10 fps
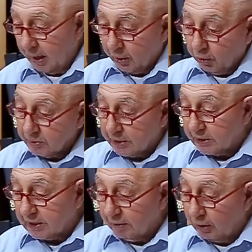come si
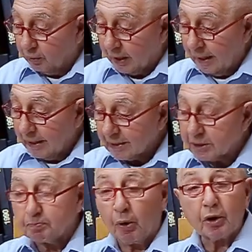diceva allora
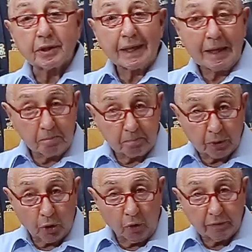sport in
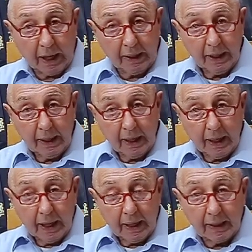prova,
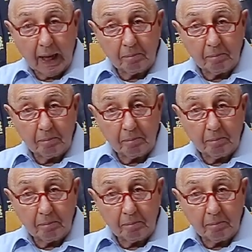nel